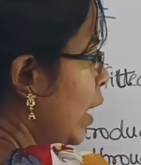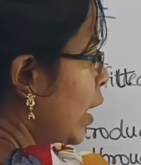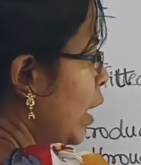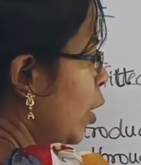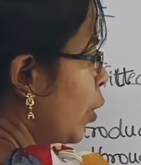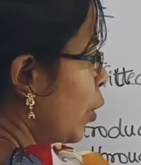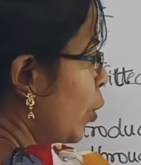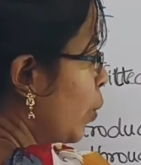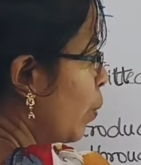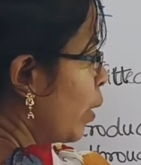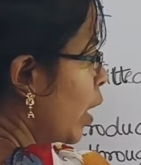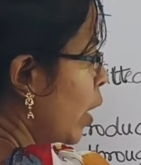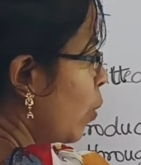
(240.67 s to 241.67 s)
இன்னர்
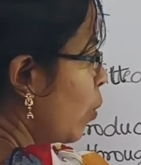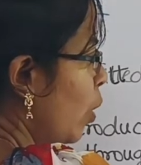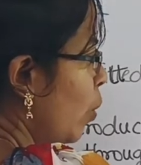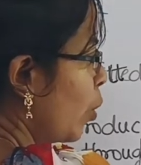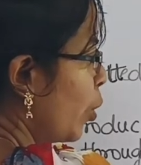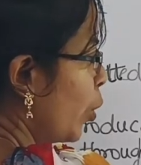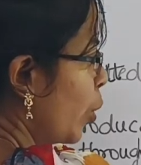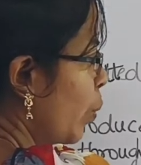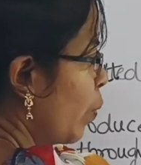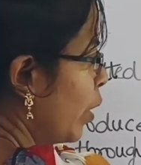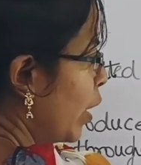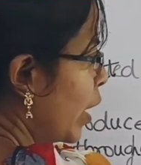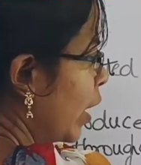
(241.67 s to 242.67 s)
டியூப் நடுவில் ஒரு டியூப்
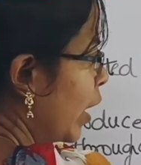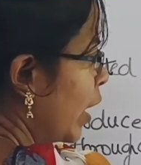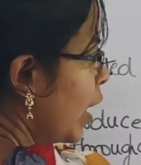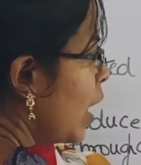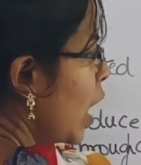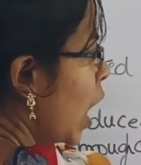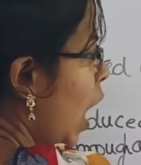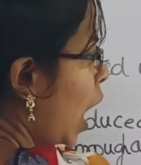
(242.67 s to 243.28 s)
வந்து இருக்குது